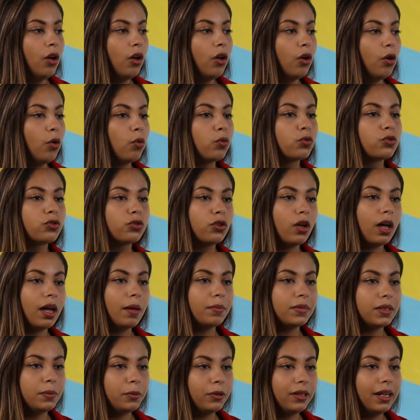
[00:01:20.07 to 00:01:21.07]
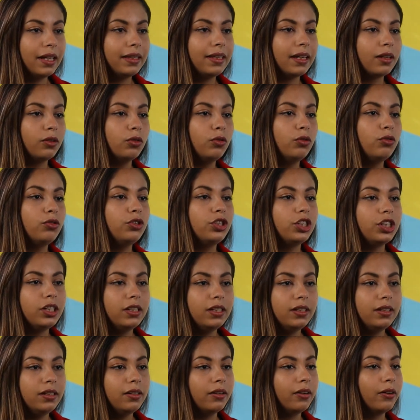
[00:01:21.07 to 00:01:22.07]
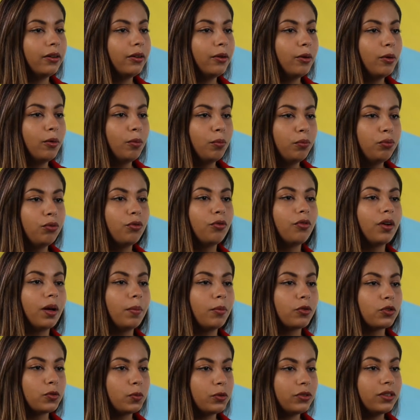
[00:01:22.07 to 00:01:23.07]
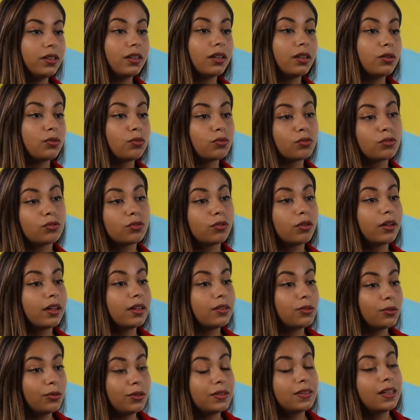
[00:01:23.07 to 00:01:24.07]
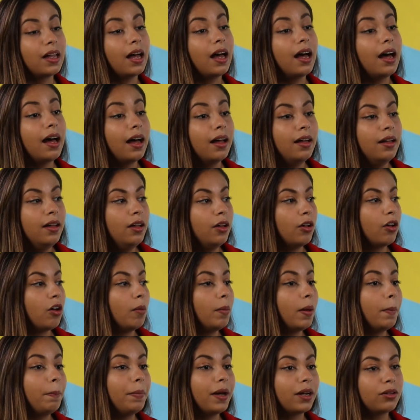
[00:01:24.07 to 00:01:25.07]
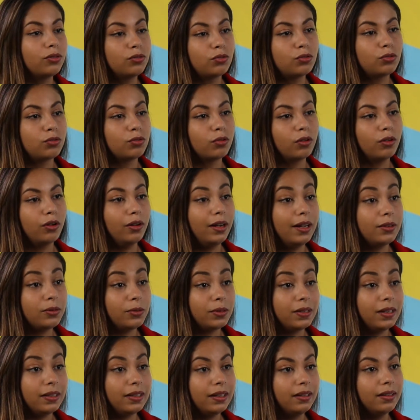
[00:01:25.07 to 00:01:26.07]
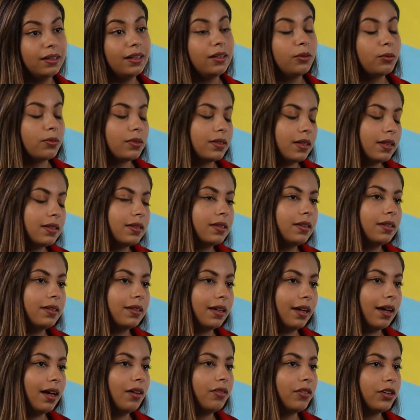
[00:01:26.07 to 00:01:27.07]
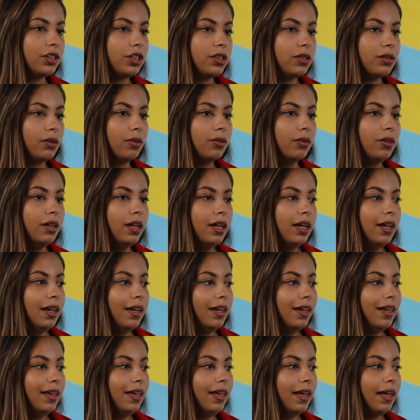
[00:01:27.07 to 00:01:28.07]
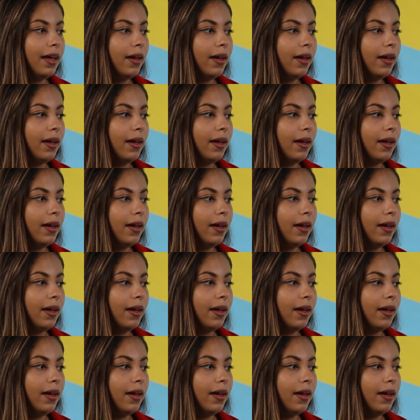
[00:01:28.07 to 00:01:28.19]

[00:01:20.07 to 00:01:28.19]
on sort un petit peu de la technologie pour vraiment se poser des questions sur qu'est-ce que ça a comme impact sur la société. Et donc ça, c'est très rafraîchissant. Et